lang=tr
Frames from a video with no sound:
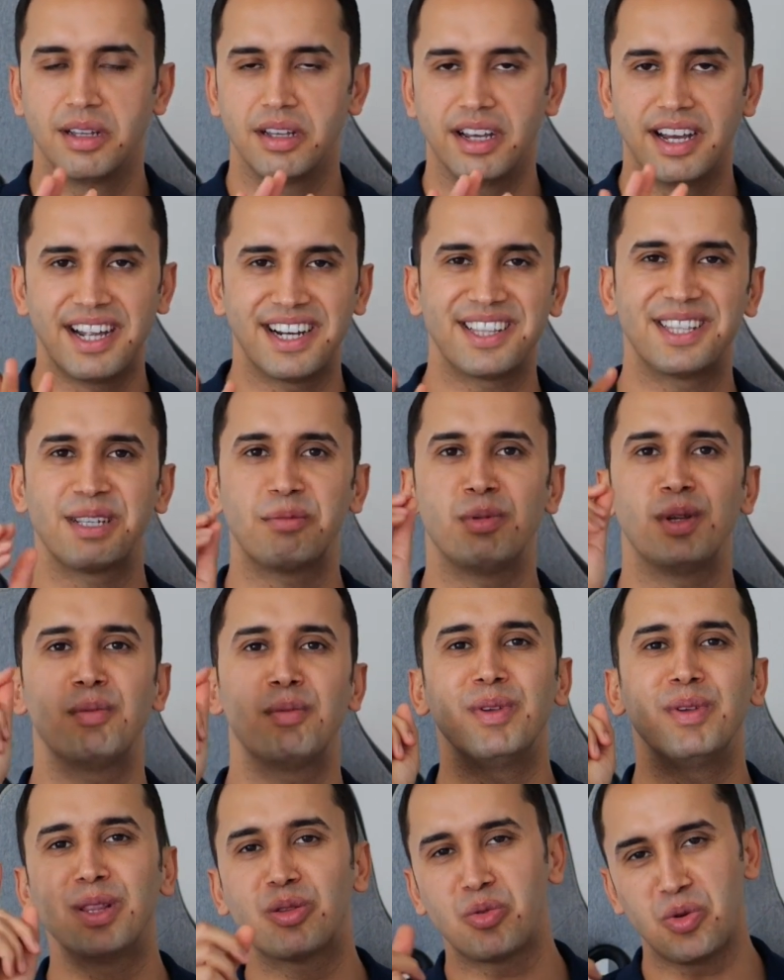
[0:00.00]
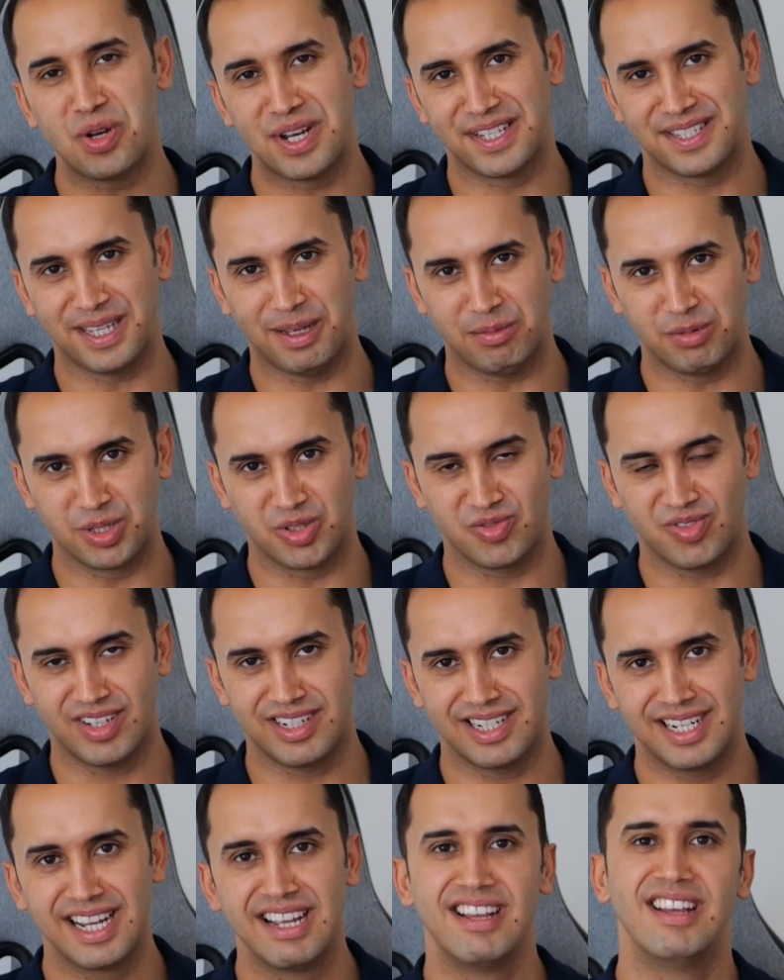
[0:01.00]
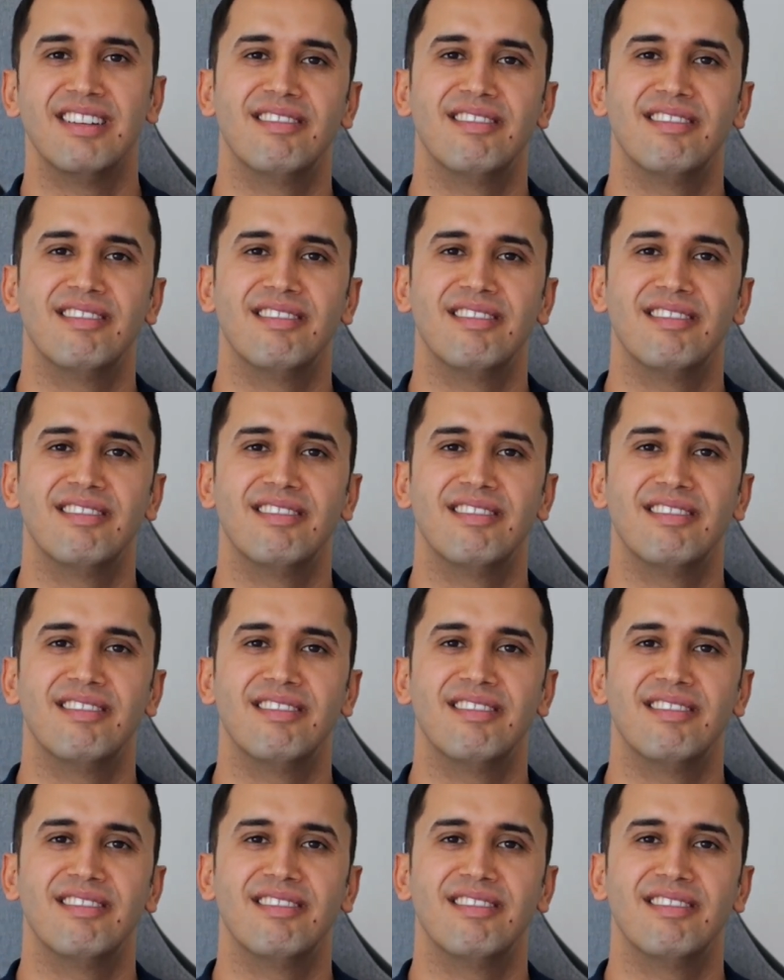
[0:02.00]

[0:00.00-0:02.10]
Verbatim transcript: Artık Bitcoin hesabınız var